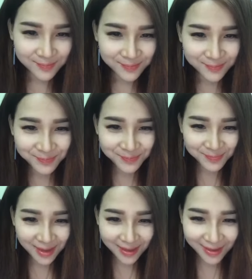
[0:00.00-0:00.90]
uhm,
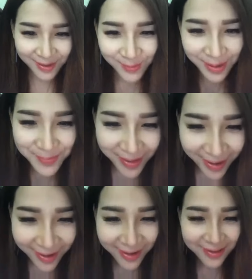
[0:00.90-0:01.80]
Thank you em
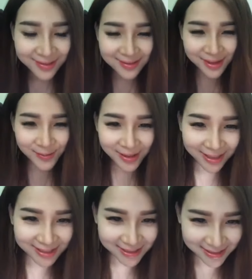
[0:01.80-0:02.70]
nha Kiều
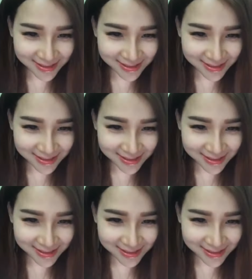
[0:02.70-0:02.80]
Linh.